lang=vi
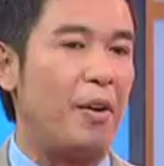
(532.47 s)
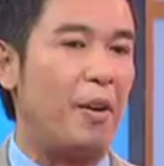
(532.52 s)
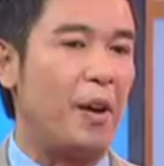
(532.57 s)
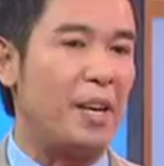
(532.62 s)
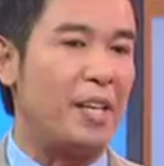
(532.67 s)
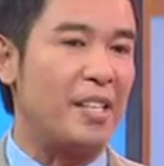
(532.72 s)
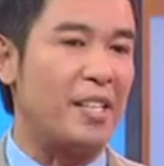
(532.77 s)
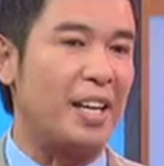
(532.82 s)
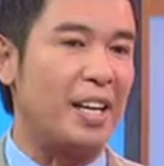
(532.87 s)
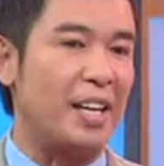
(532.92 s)

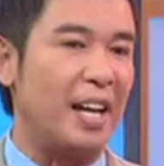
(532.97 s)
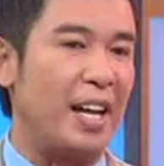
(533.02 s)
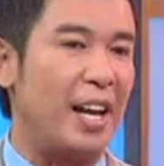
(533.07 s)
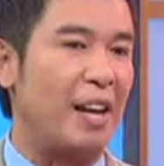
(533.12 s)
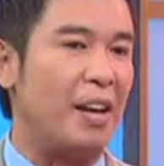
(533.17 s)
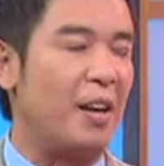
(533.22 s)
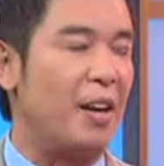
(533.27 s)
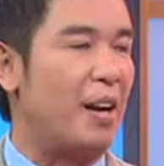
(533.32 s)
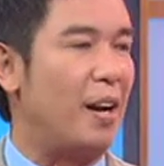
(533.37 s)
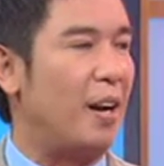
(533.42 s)
nói rằng
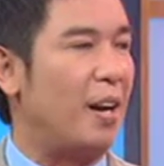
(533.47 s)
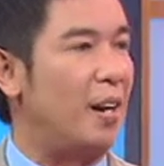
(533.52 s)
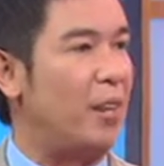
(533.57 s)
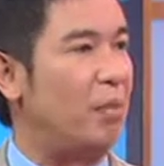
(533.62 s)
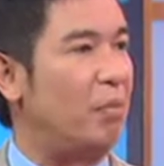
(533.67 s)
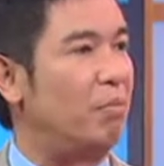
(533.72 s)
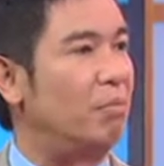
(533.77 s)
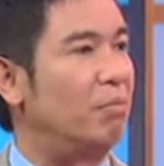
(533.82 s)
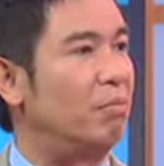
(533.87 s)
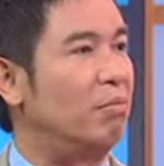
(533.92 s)
là
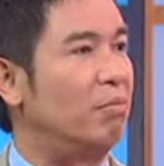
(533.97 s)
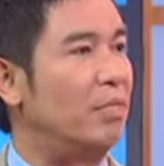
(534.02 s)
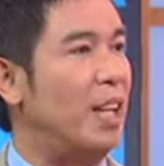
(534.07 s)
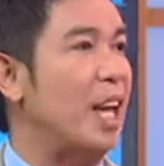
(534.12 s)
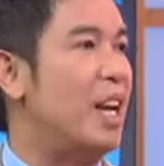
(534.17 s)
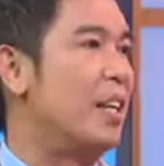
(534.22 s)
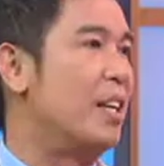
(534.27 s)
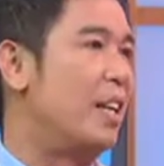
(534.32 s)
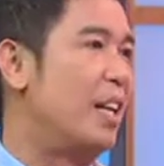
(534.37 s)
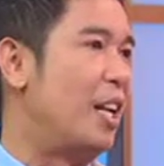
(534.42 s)
uh,
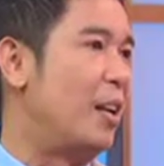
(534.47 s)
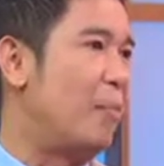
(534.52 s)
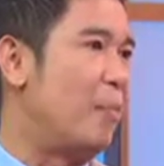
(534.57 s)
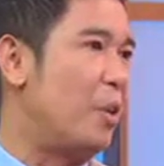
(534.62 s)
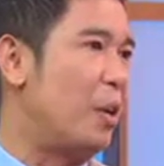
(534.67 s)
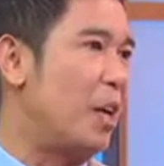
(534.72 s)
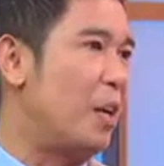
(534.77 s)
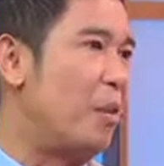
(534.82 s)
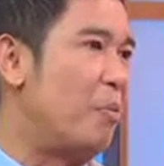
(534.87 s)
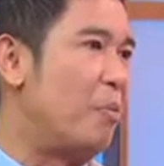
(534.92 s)
đây là
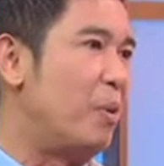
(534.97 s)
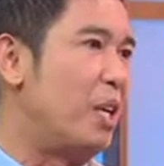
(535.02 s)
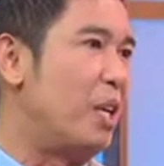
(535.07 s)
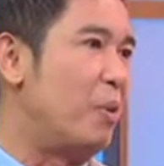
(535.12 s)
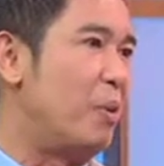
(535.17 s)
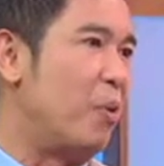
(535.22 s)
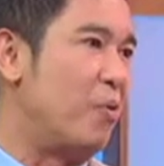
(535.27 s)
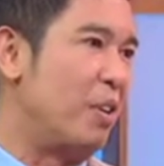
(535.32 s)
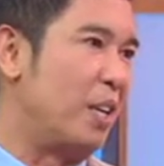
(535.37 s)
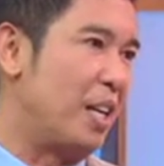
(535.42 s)
một cái công
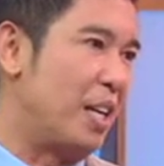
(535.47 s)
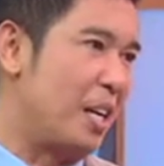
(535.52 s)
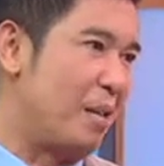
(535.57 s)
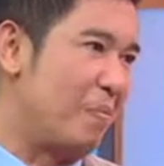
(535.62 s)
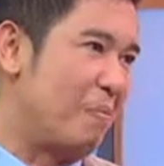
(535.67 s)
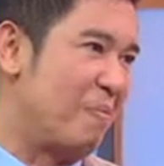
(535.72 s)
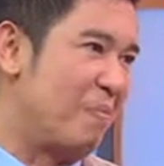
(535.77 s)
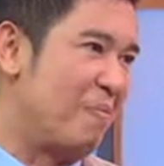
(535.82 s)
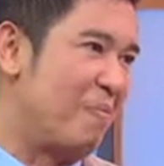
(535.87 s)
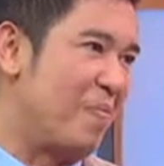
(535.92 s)
ty của Việt
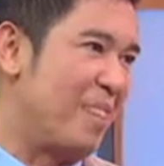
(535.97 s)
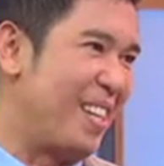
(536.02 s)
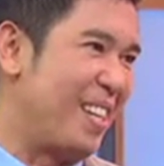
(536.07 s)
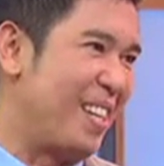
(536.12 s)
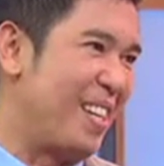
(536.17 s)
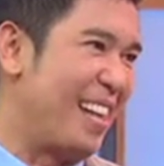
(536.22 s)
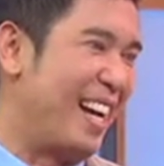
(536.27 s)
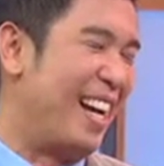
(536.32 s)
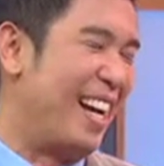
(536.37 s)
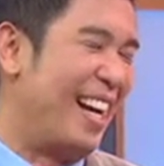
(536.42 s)
Cộng.
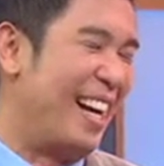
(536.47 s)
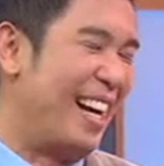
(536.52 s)
Thì,